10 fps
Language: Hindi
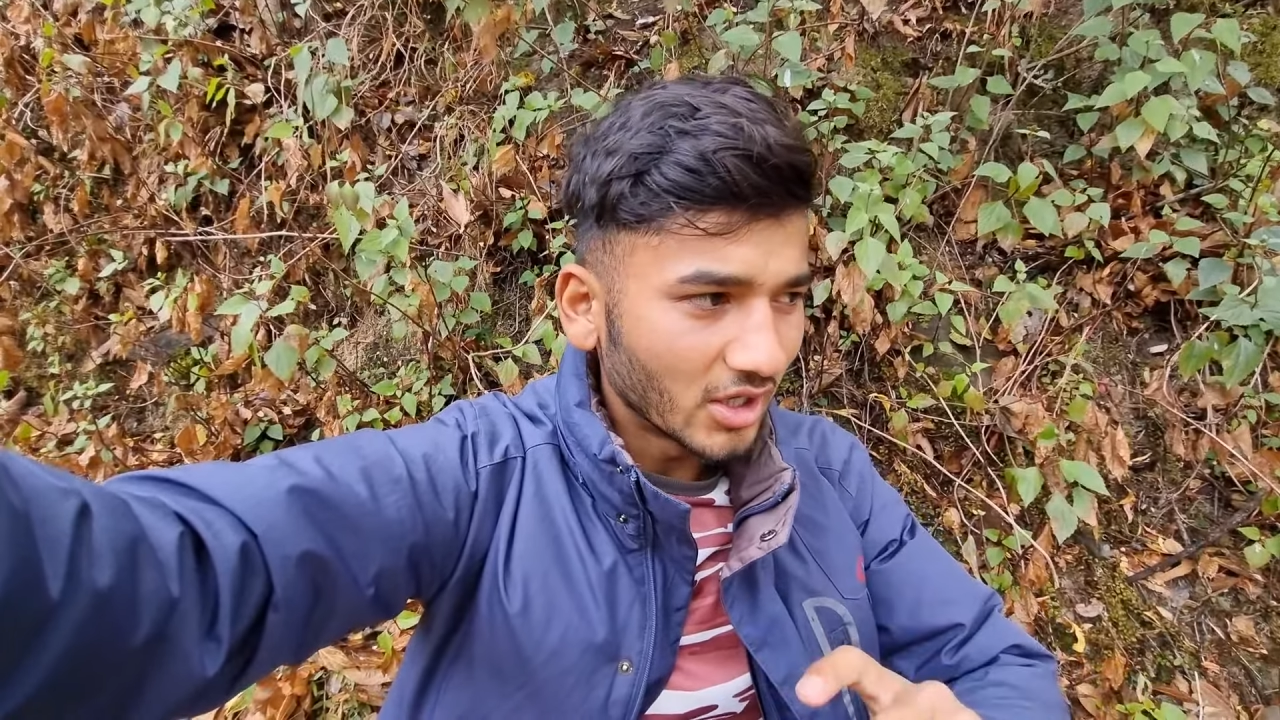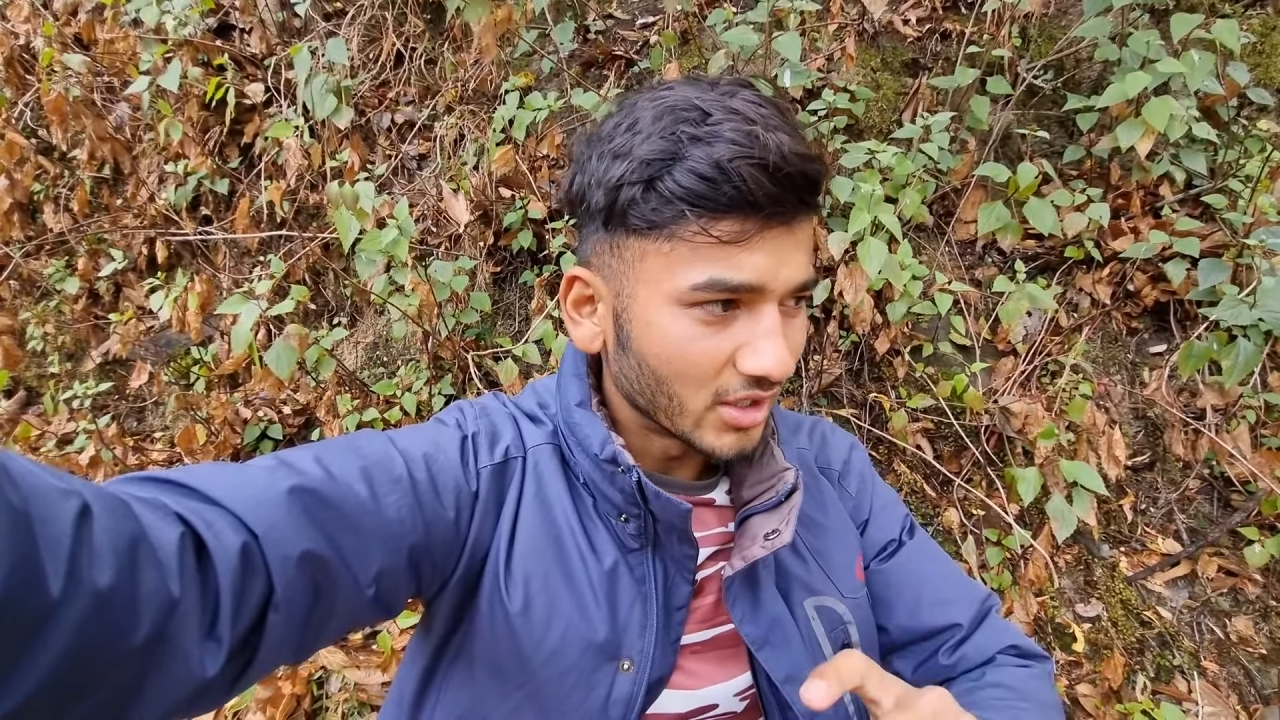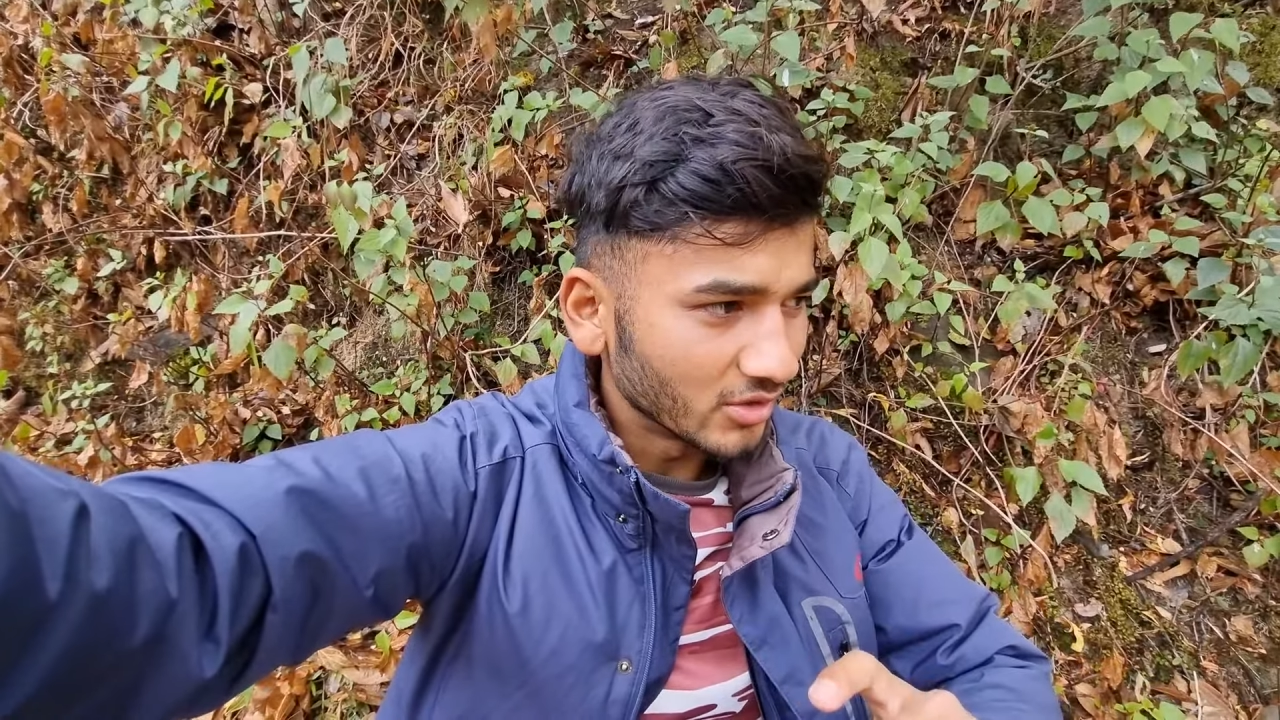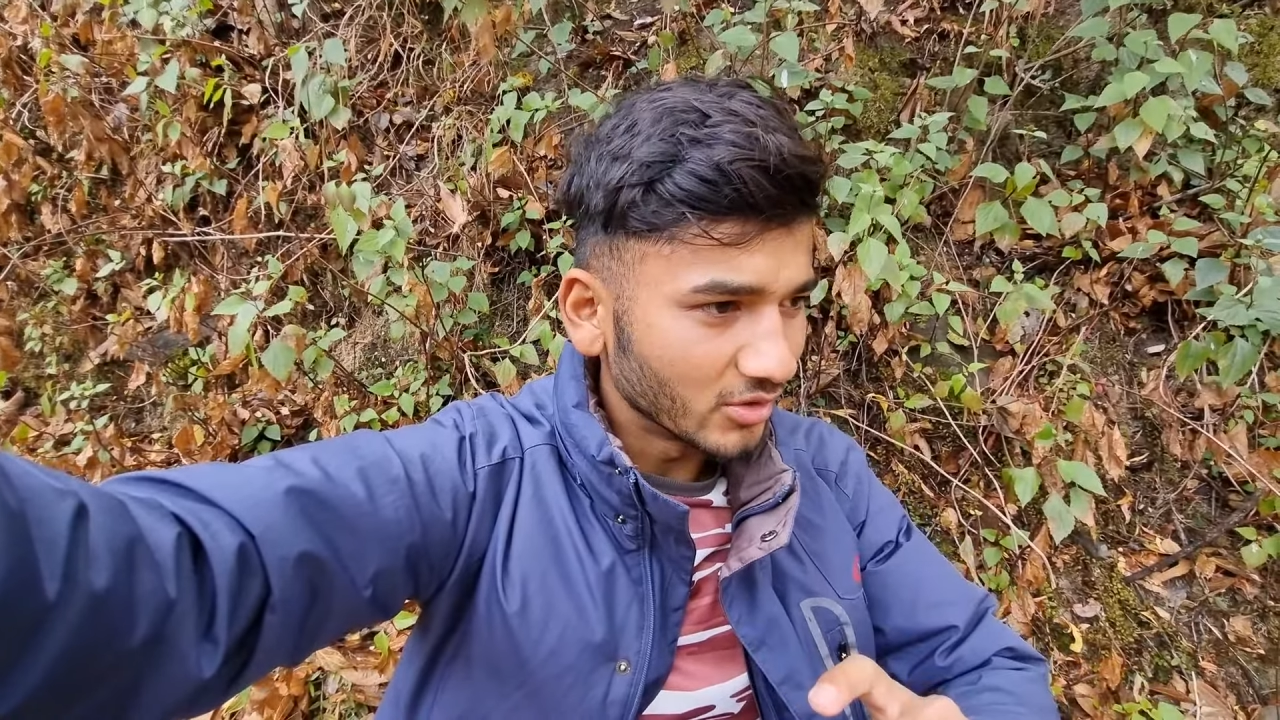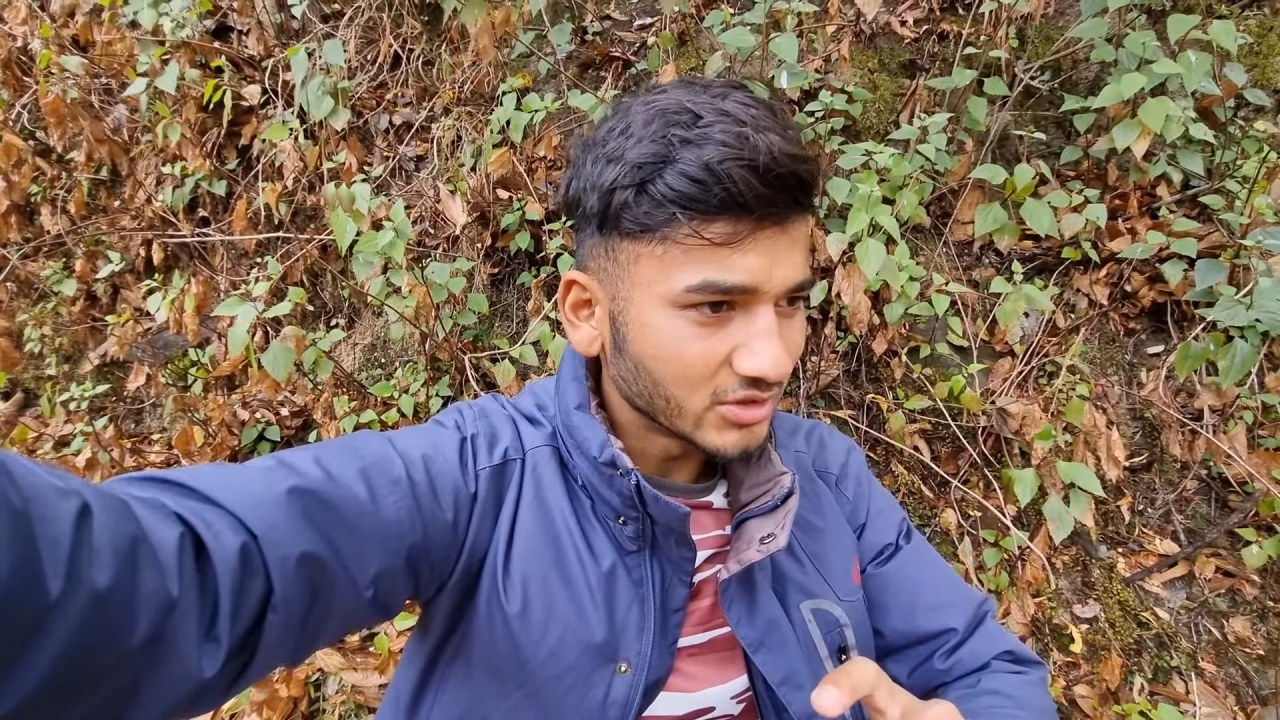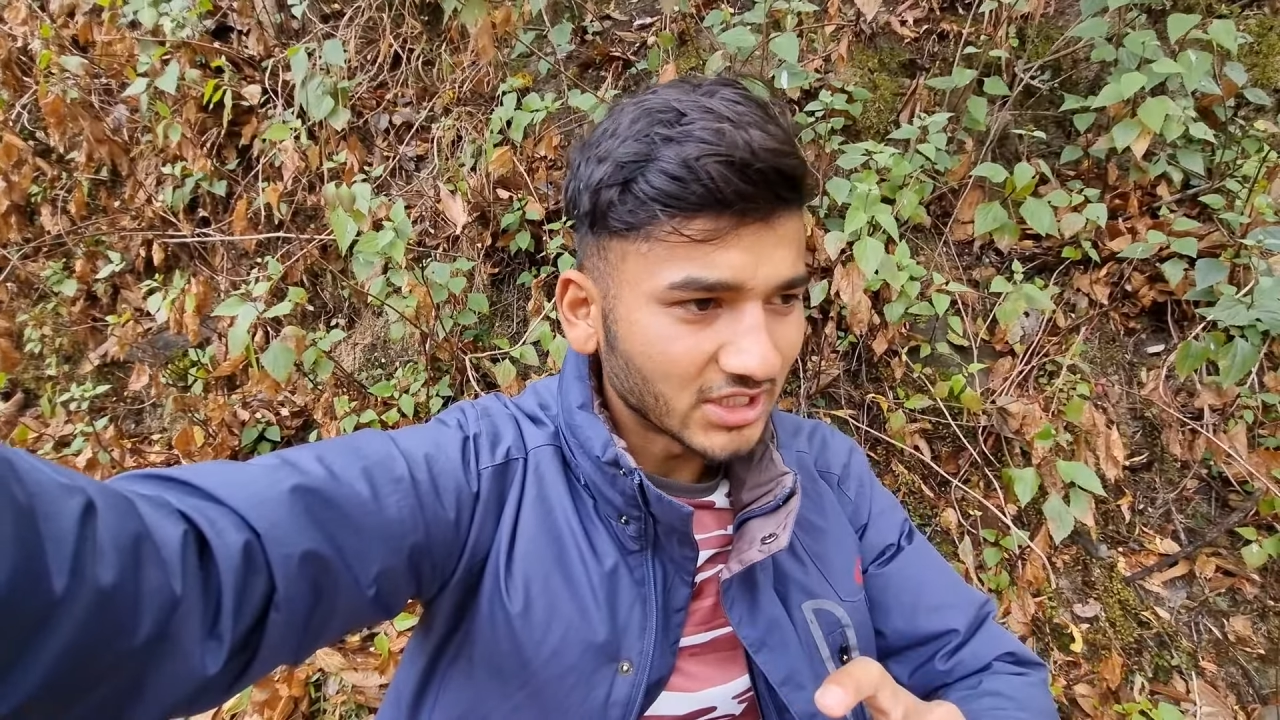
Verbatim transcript: और